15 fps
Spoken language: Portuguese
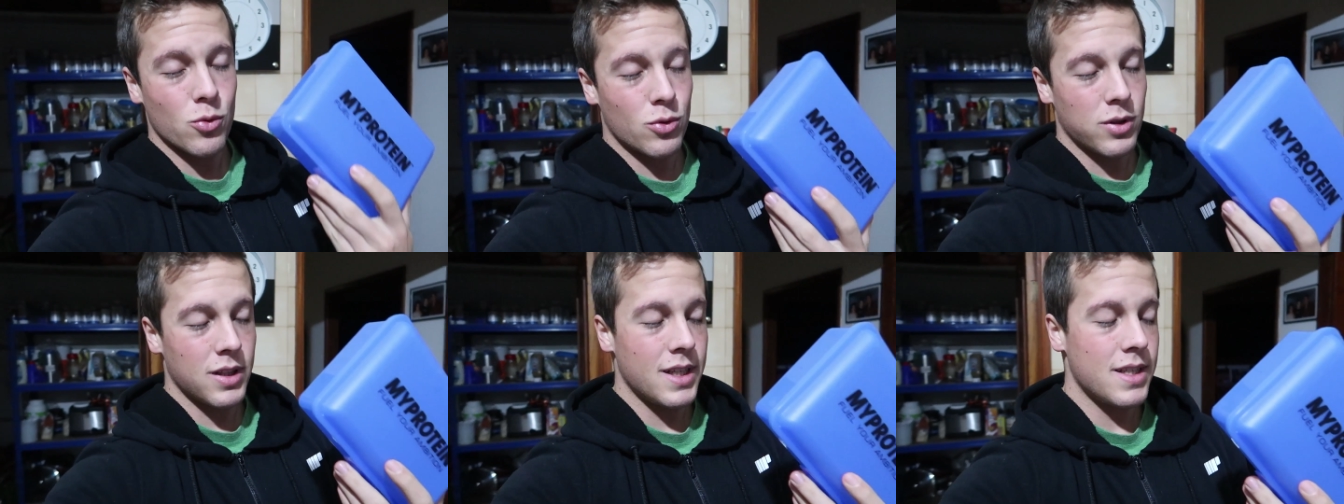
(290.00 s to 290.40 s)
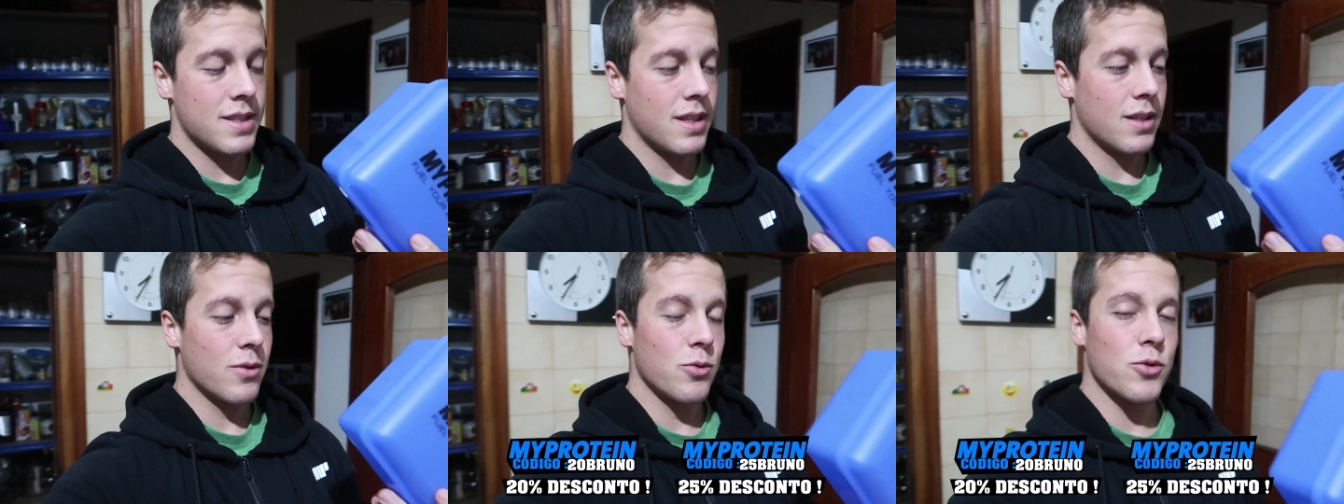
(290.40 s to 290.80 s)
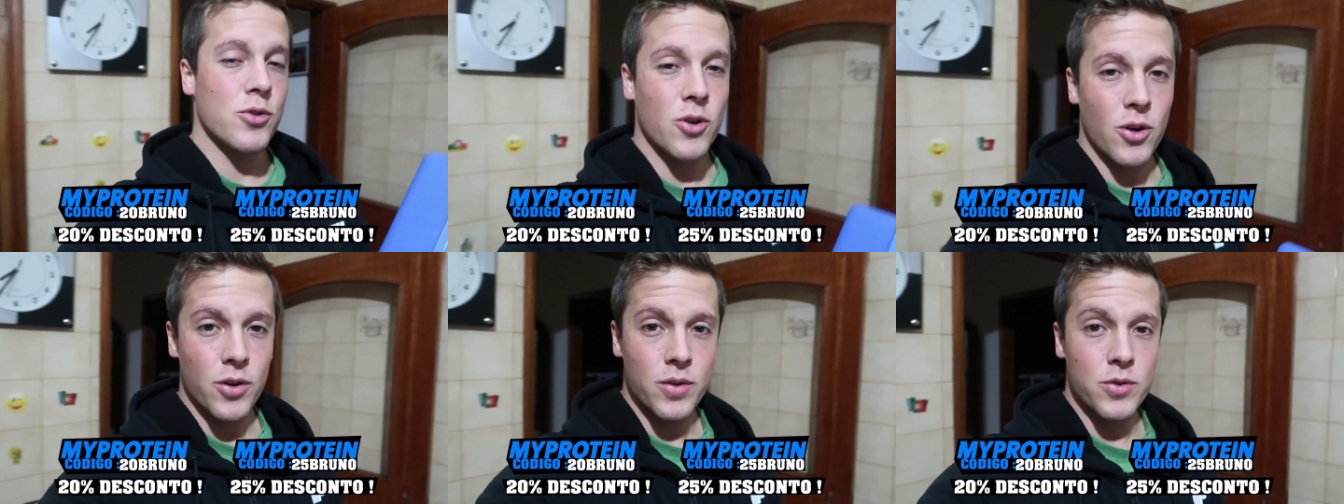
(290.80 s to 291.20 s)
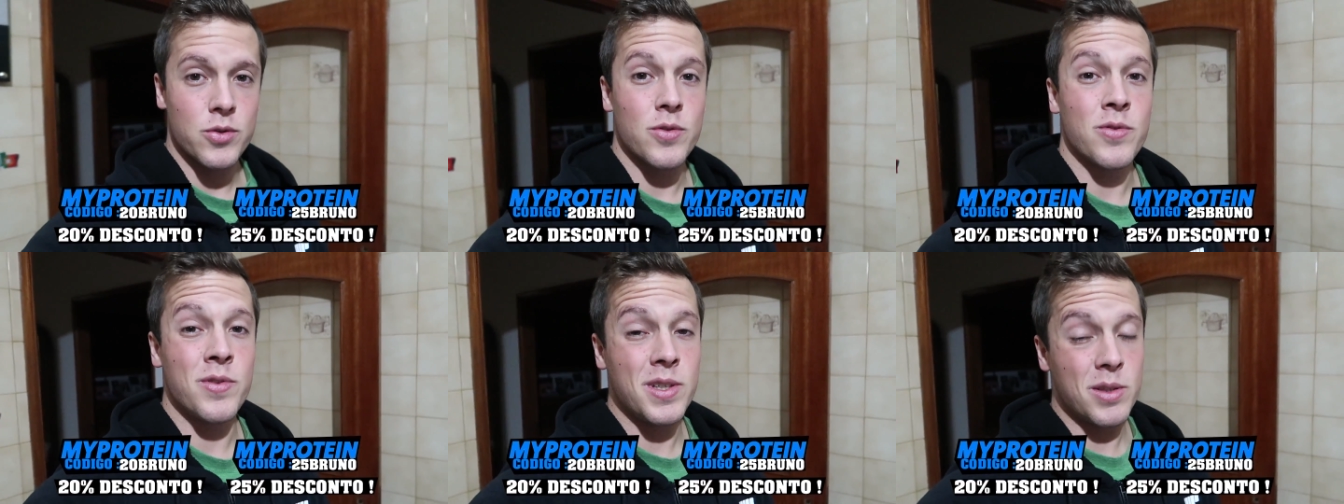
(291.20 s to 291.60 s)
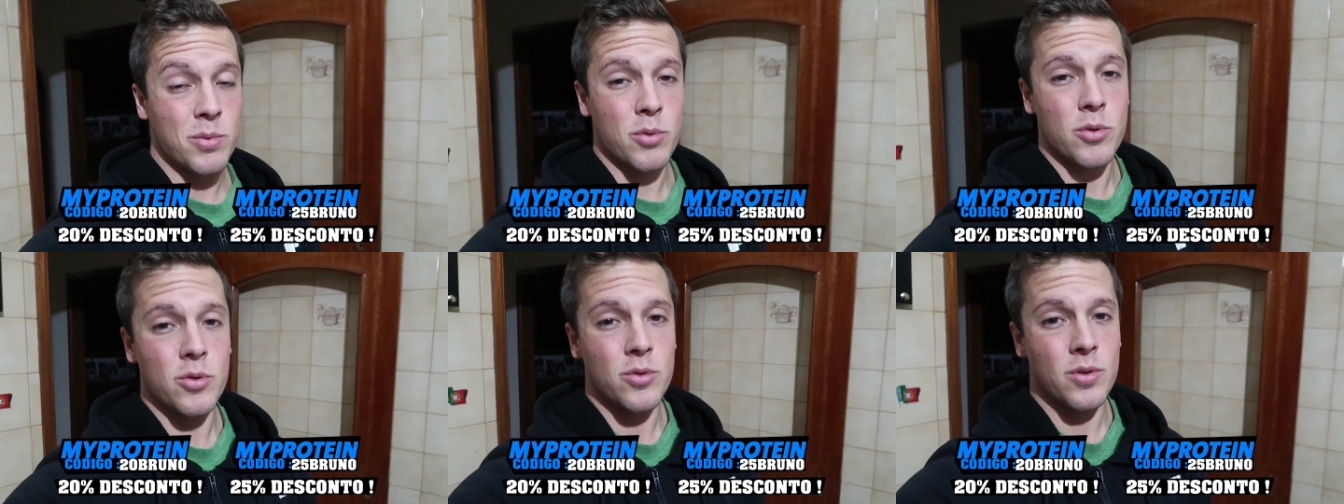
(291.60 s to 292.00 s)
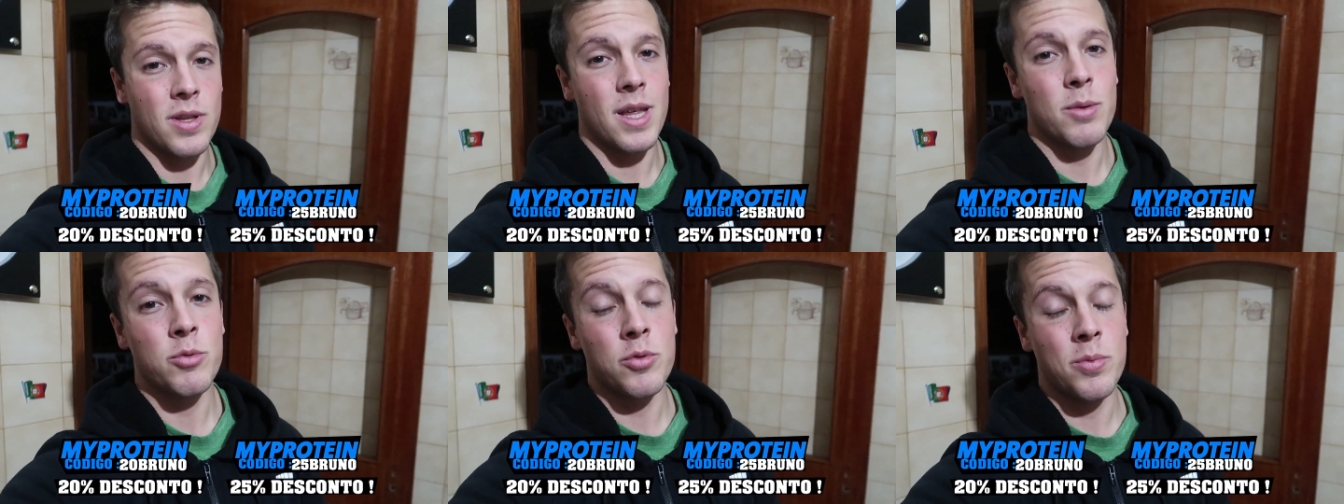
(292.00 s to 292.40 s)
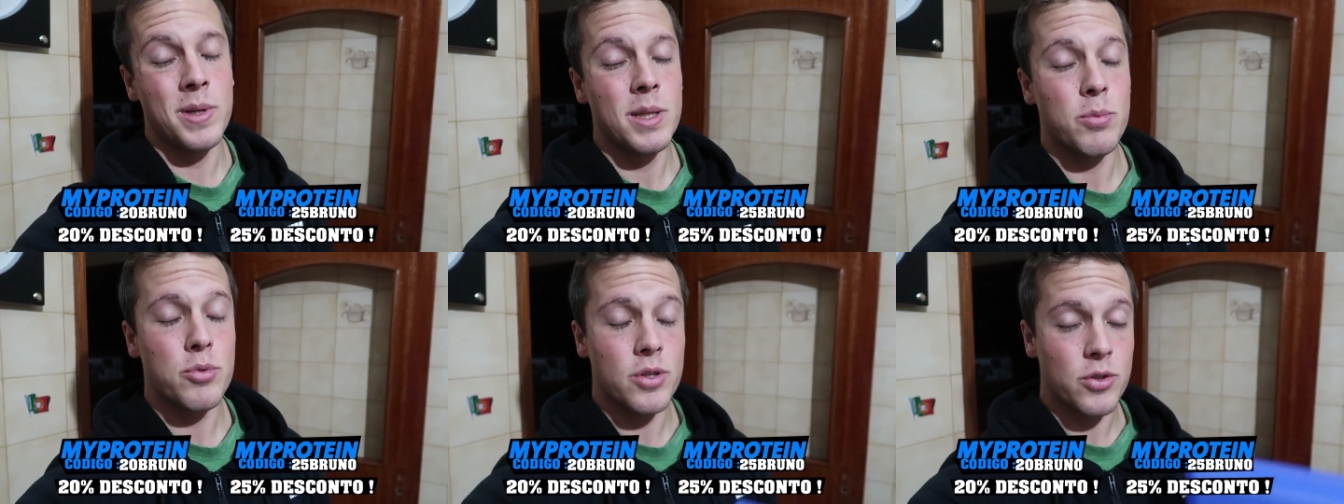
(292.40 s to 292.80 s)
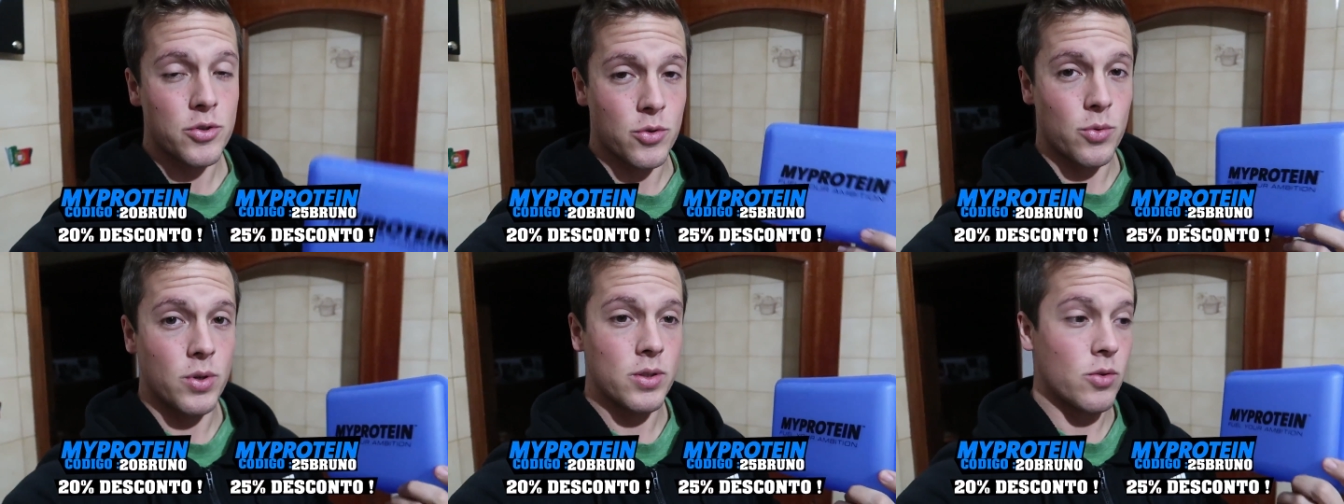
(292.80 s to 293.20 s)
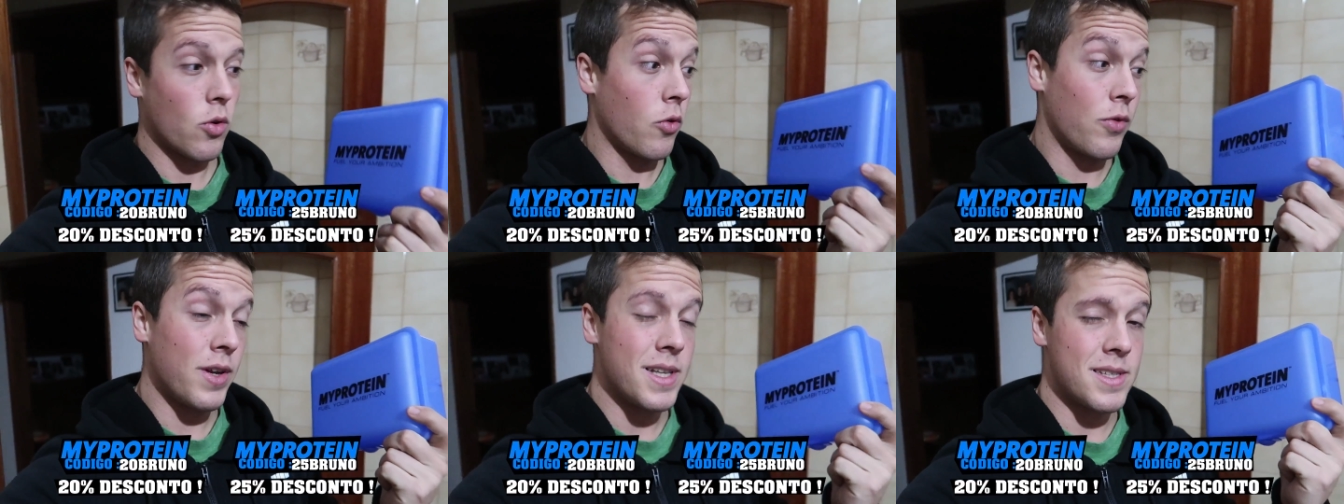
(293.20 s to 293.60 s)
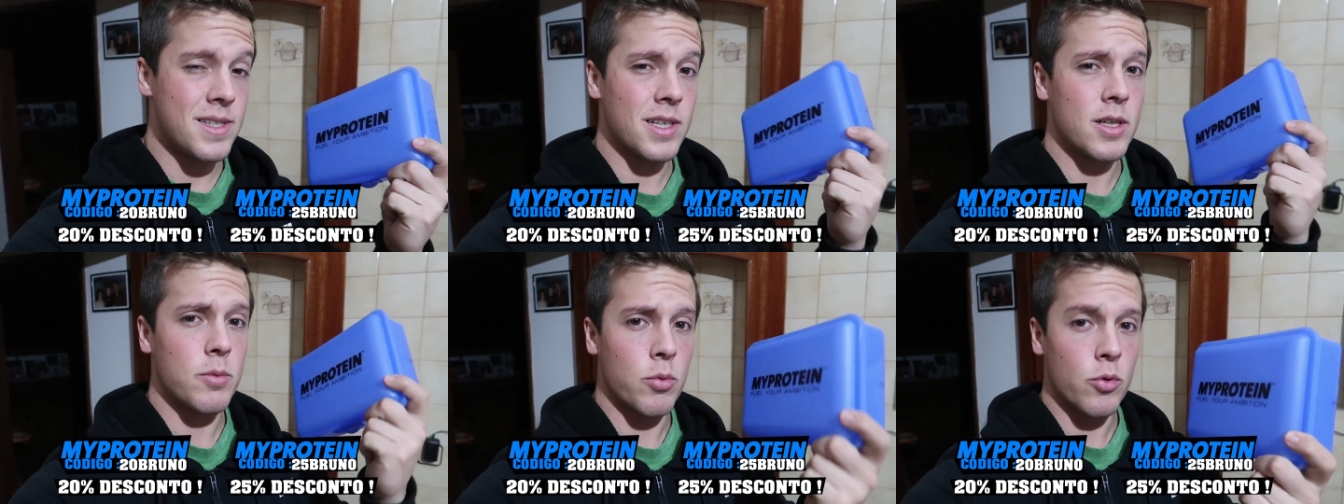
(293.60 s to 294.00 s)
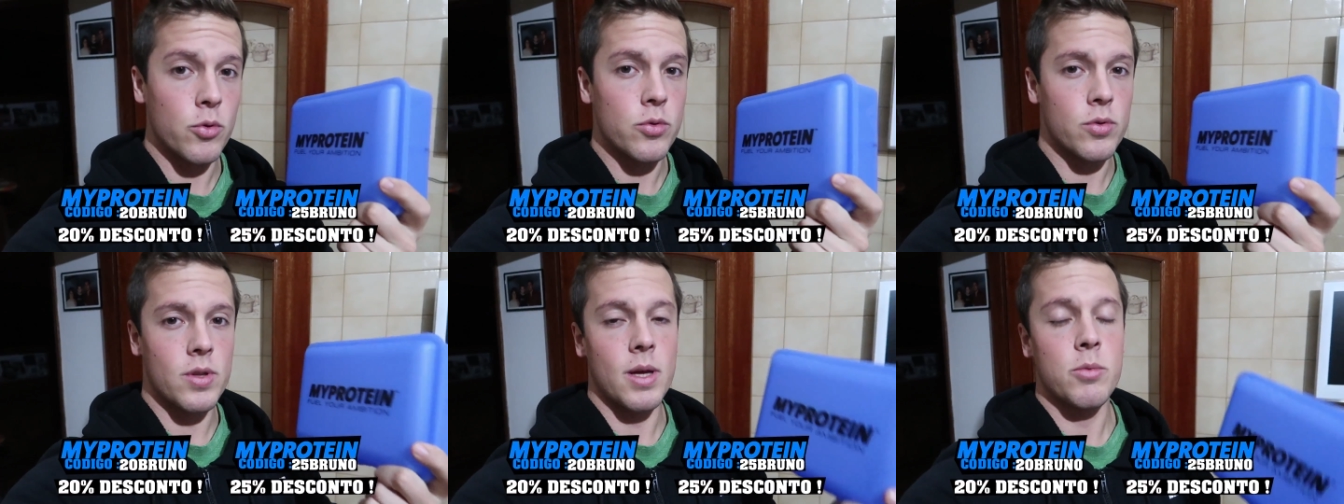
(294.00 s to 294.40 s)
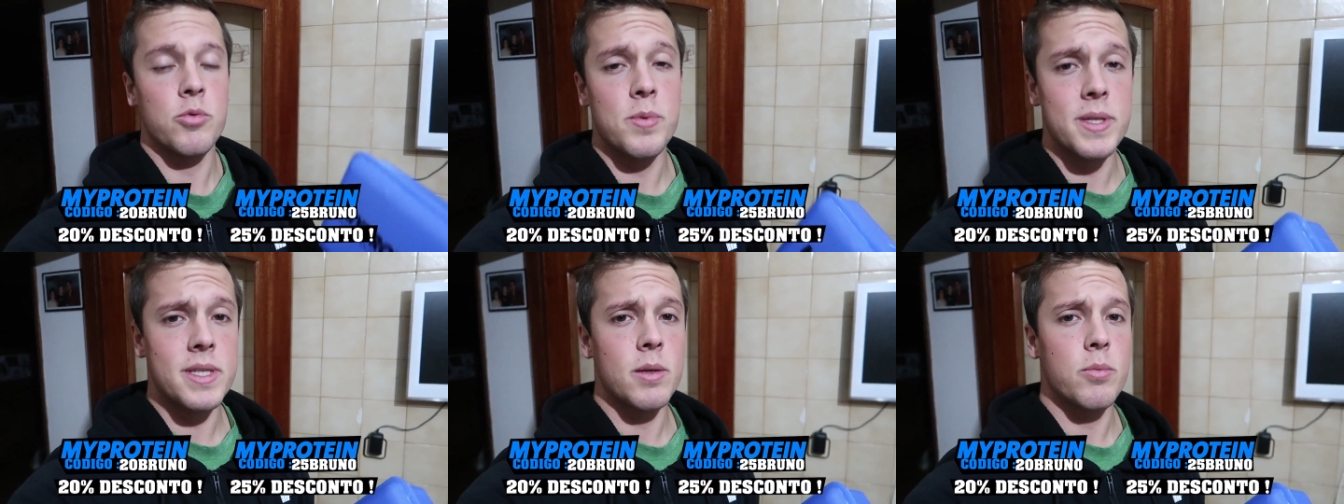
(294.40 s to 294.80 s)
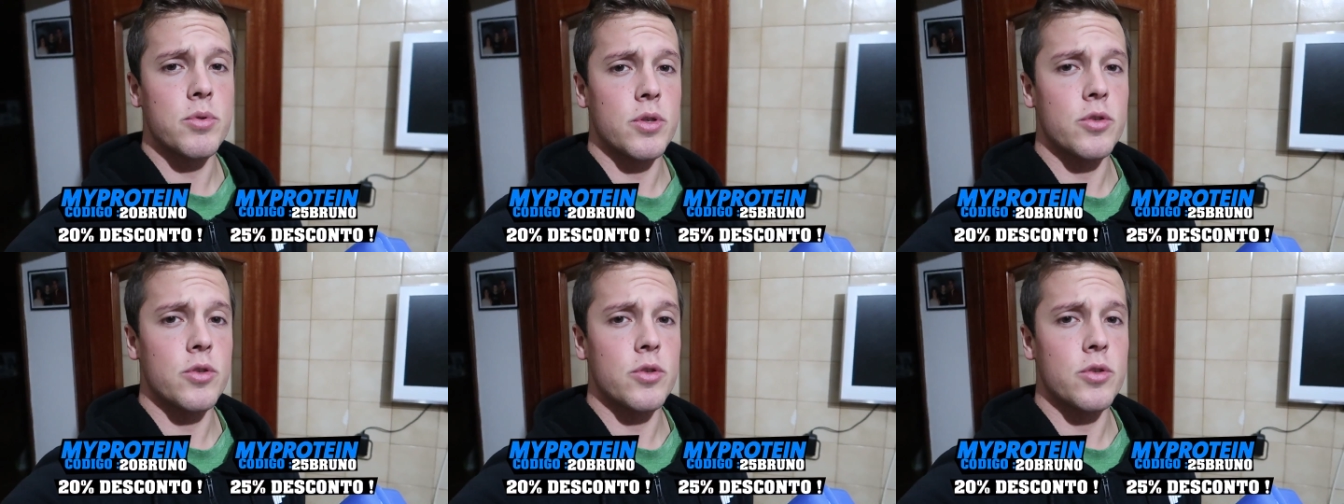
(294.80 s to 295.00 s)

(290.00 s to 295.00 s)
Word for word: utilizem os códigos 20Bruno que dá-vos 20% de desconto ou 25Bruno que dá-vos 25%